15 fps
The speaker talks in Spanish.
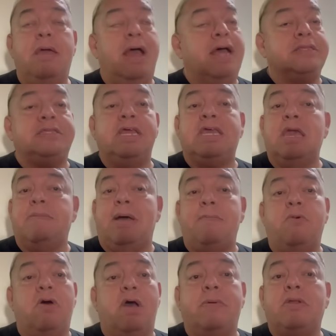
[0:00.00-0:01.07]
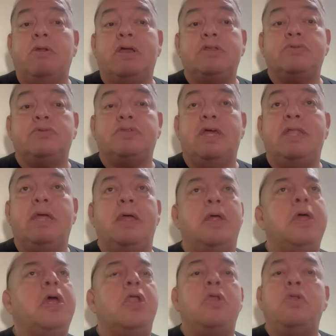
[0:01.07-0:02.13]
Así que vamos a ver lo que sucede.
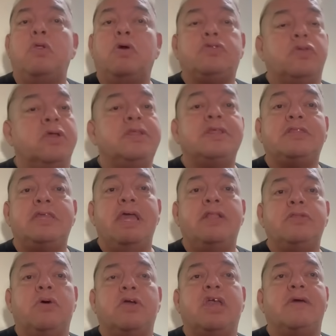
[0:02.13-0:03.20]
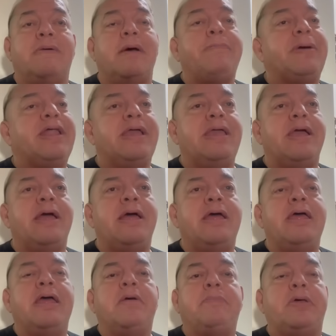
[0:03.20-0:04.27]
No estoy diciendo que va para allá
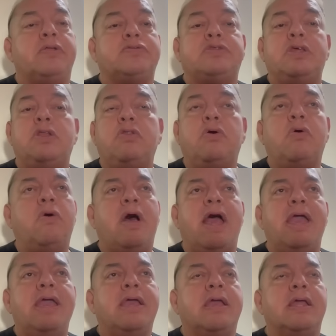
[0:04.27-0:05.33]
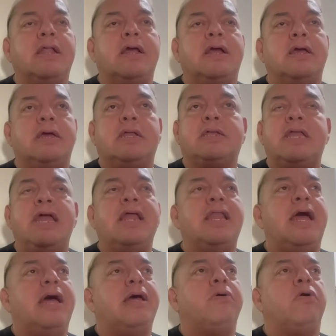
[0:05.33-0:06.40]
pero si no hay eh,
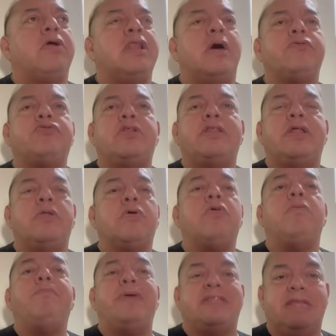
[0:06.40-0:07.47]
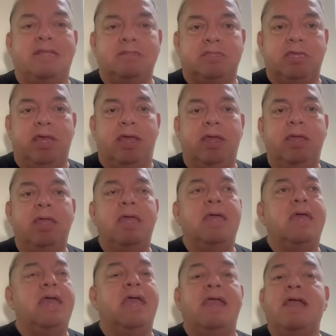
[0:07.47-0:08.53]
regla o cláusula de no competencia,
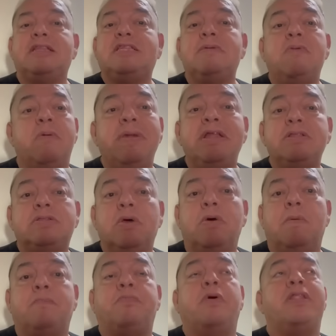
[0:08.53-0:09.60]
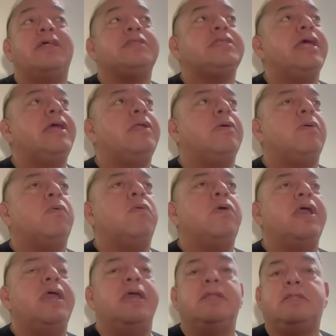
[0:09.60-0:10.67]
en este momento puede ser
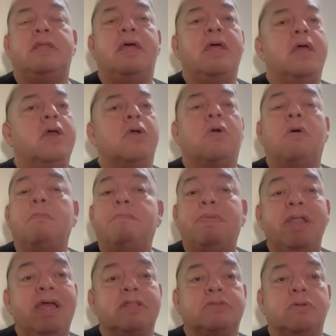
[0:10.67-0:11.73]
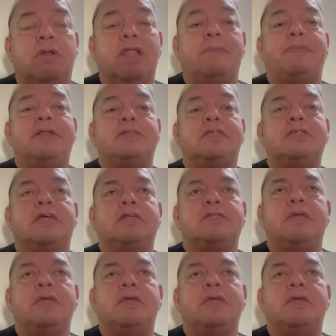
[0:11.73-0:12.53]
un hit completo a la presencia de